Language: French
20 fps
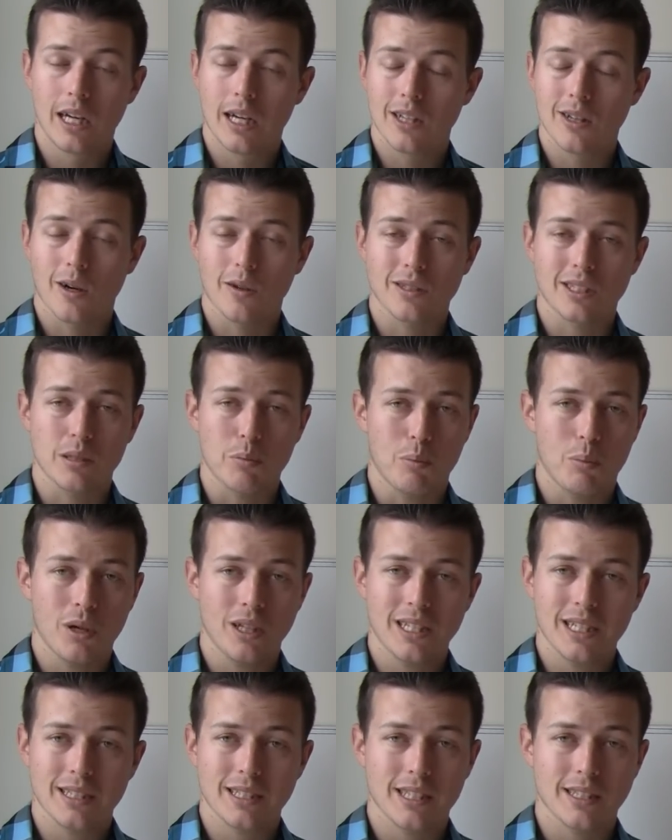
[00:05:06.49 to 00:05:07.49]
Donc, ce n'est pas
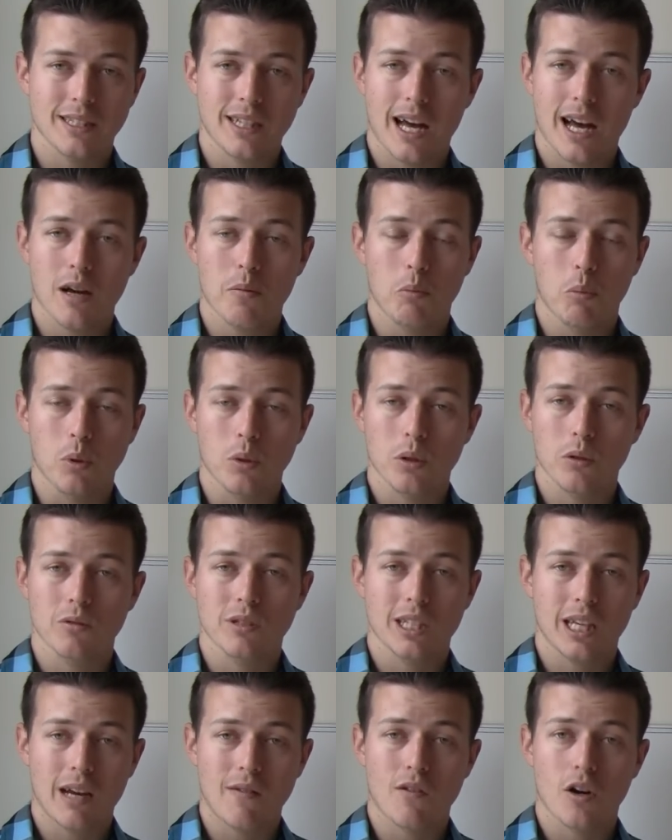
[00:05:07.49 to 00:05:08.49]
nécessaire pour
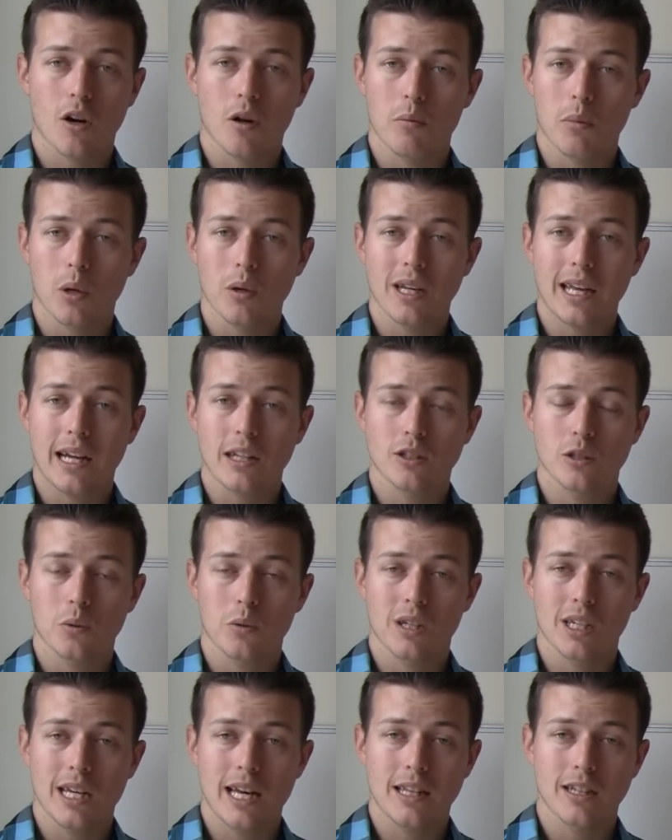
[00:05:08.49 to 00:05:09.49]
réussir à avoir un bon
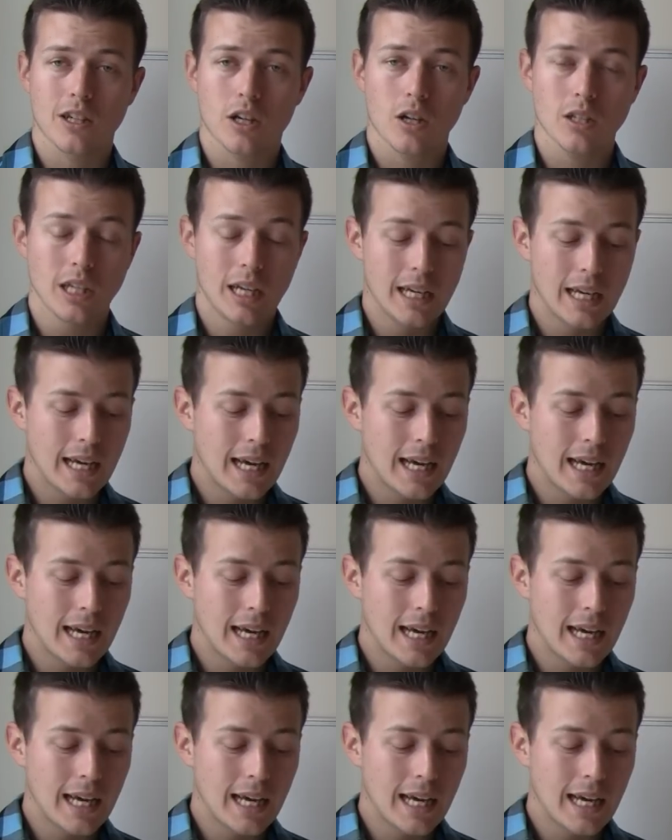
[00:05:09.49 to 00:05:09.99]
cardio et être cote.